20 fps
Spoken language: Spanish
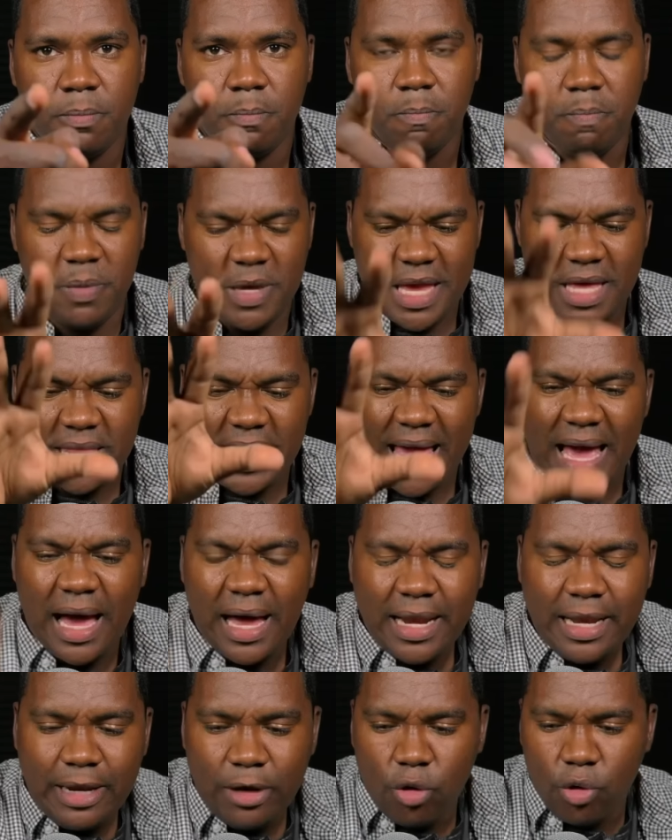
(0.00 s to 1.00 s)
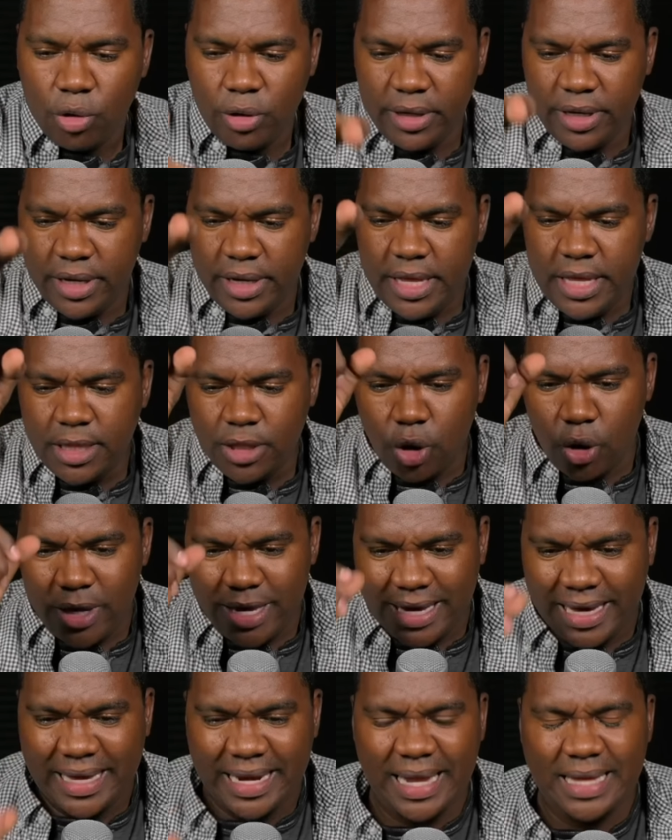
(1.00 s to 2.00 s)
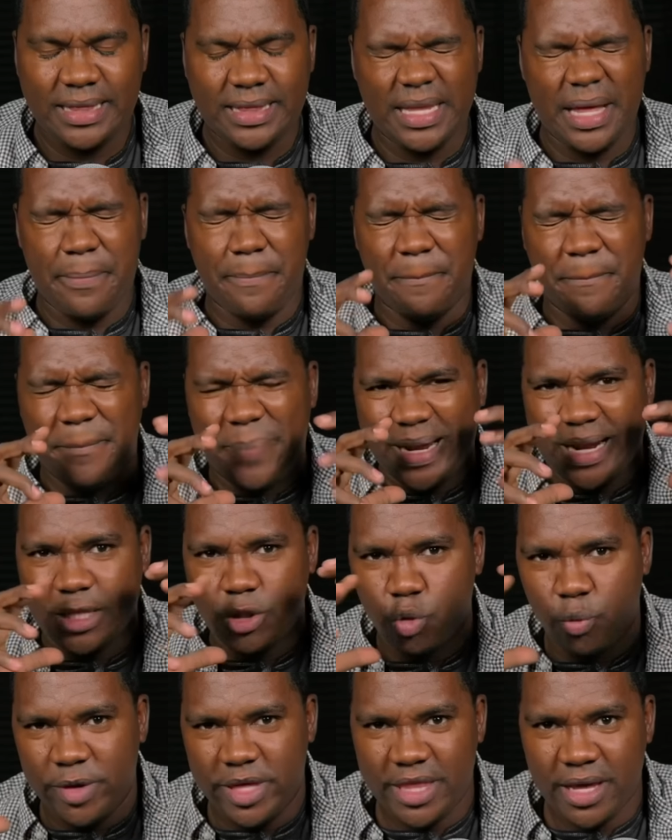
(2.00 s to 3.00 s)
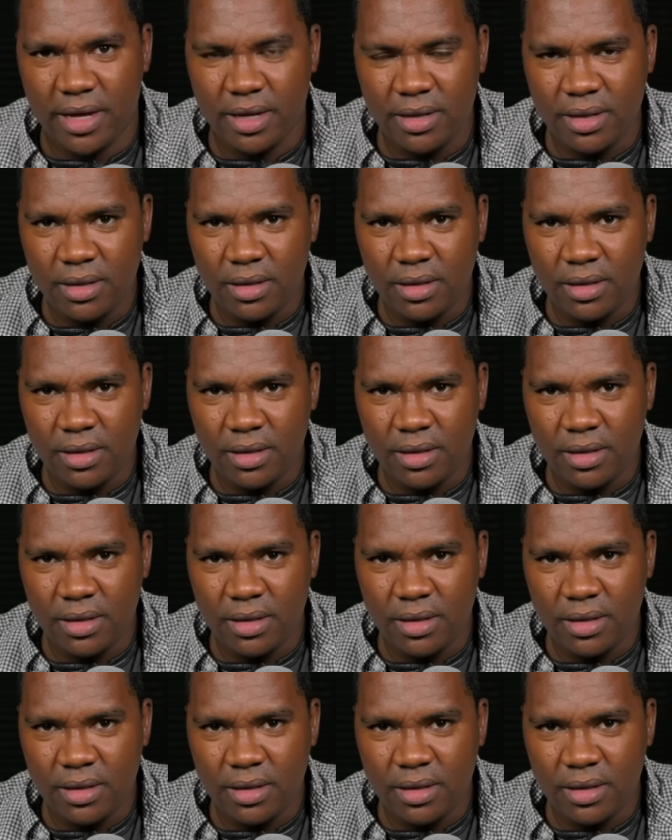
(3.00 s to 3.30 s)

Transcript: Viene algo lindo y grande para tu vida.